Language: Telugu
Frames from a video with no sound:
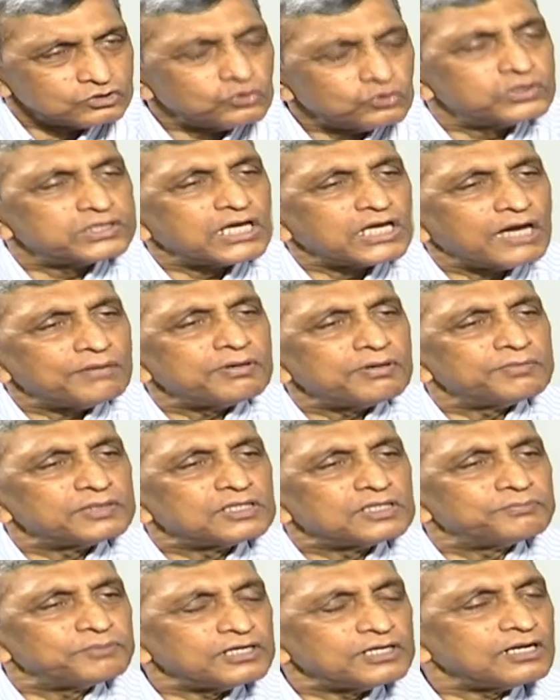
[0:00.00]
నూటికి యాభై
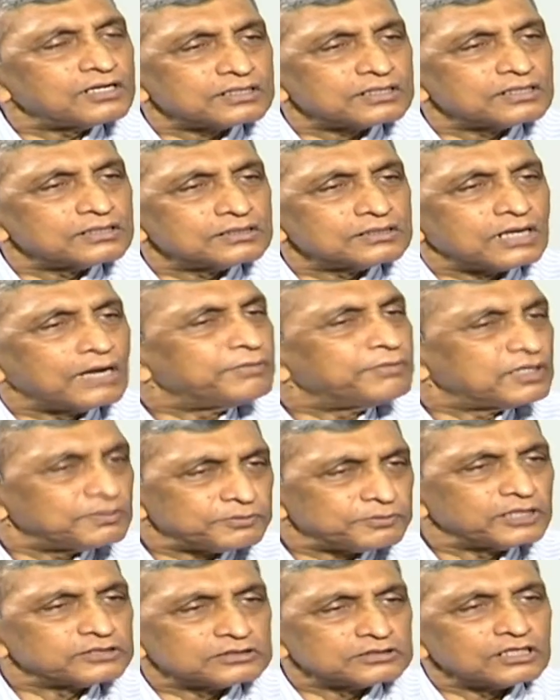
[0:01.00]
మంది పిల్లలకి గ్రామీణ
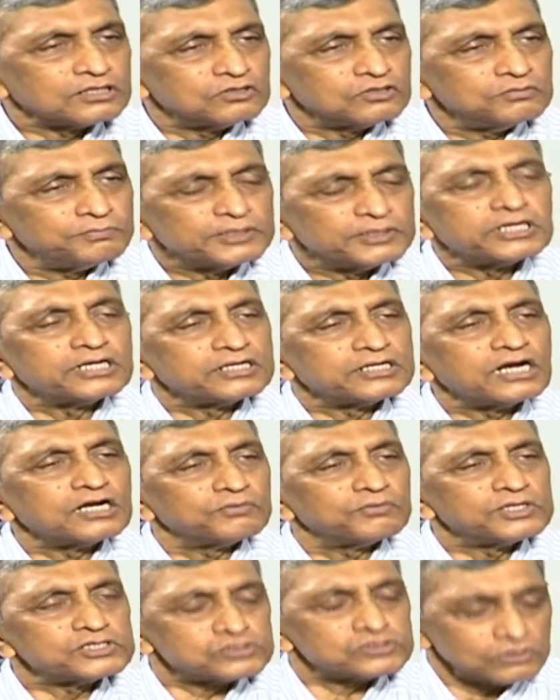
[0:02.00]
ప్రాంతాల్లో
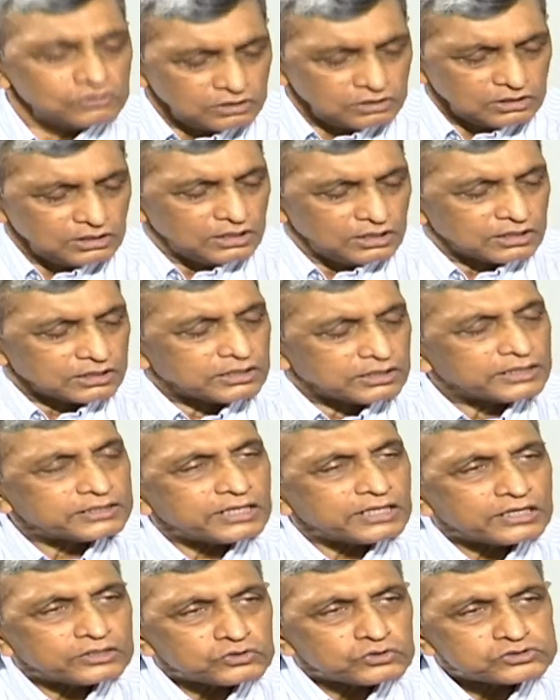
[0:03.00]
పదిహేనేళ్ల వయసులో
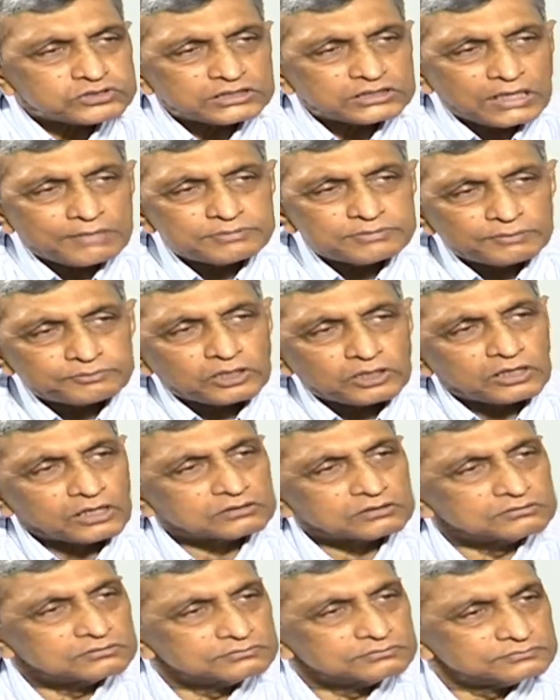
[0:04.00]
గడియారం చూస్తే టైం చెప్పడం
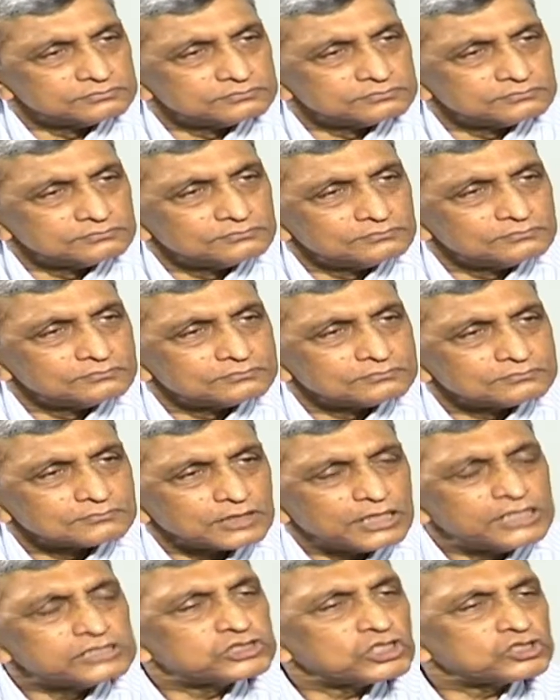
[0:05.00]
రాదు
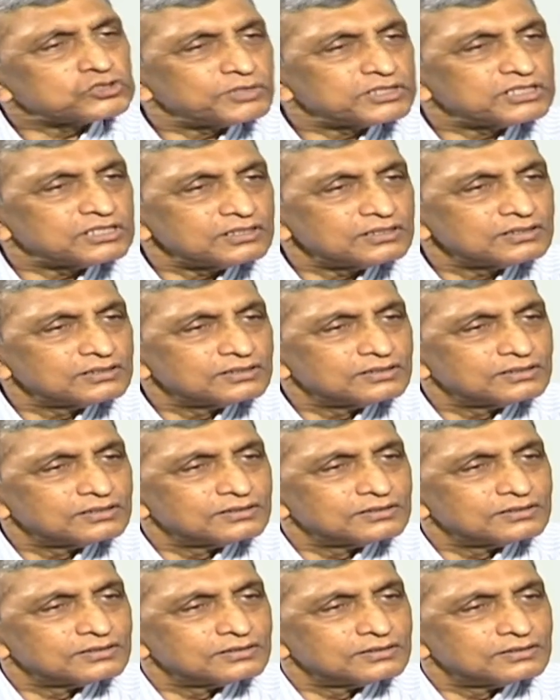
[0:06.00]
ఏం చదువు అది
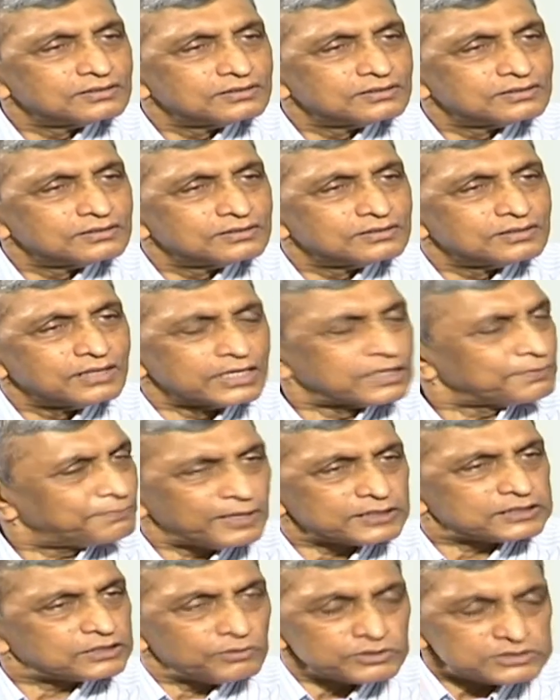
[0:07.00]
ఏ
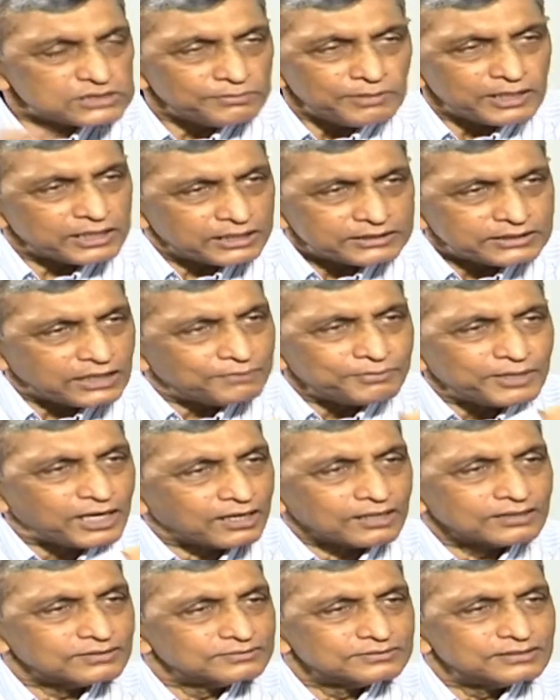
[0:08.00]
పార్టీ వచ్చినా మనం గట్టి
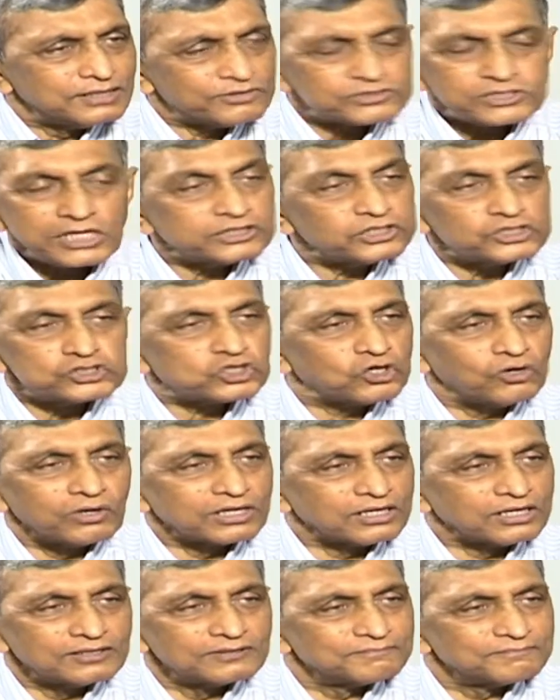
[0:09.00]
నిలబడాలి అవి
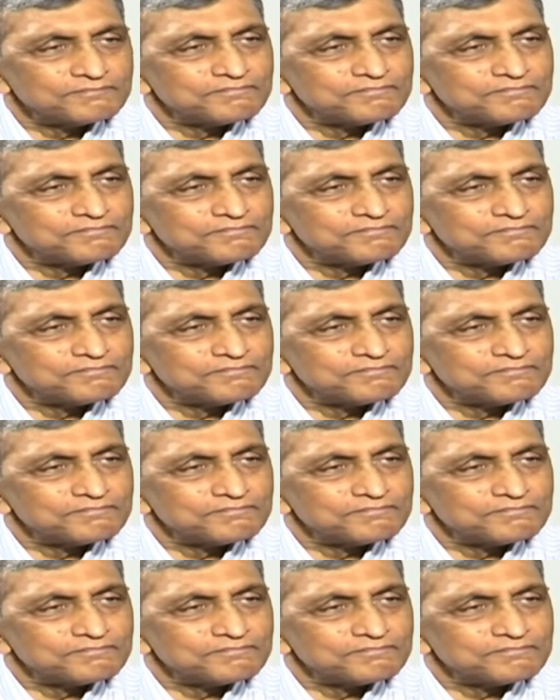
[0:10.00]
సాధించుకోవాలి